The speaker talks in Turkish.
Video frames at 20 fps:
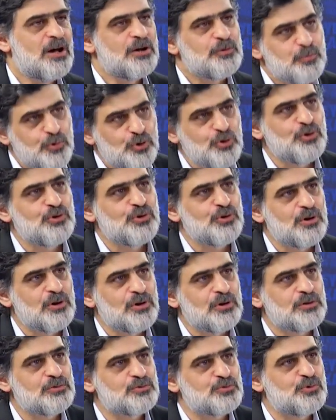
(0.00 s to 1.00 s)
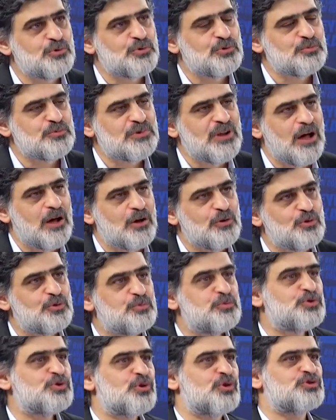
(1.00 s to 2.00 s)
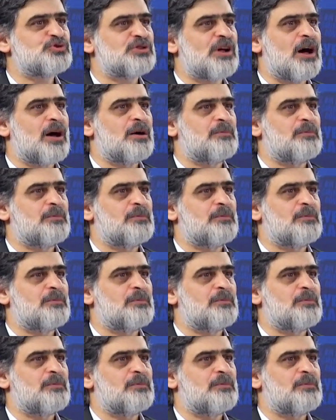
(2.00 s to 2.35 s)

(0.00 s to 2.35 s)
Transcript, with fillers: Bu durumda Ümit Özdağ